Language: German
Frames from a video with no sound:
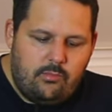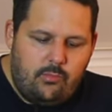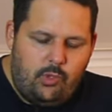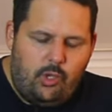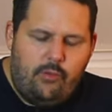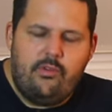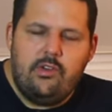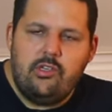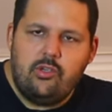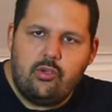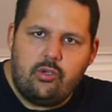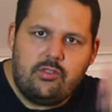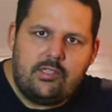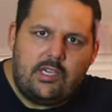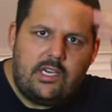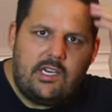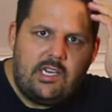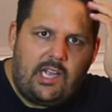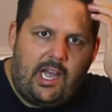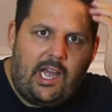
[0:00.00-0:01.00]
ja, will ich schon
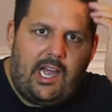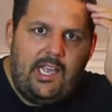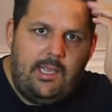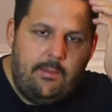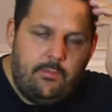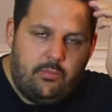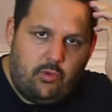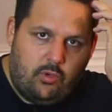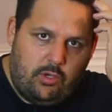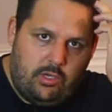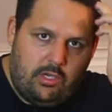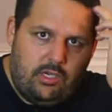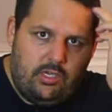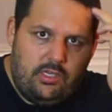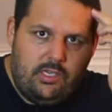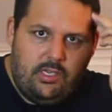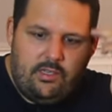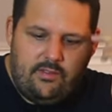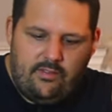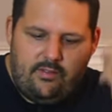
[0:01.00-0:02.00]
sagen, gehypt oder
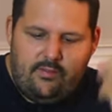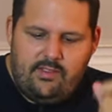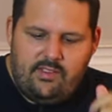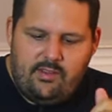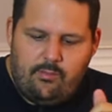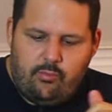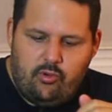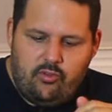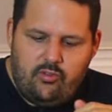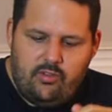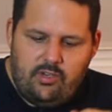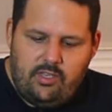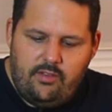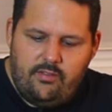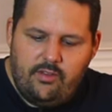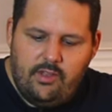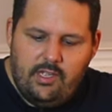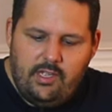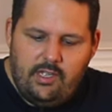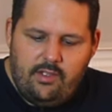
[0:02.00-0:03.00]
irgendwie wie sehr
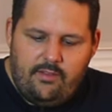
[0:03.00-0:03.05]
positiv.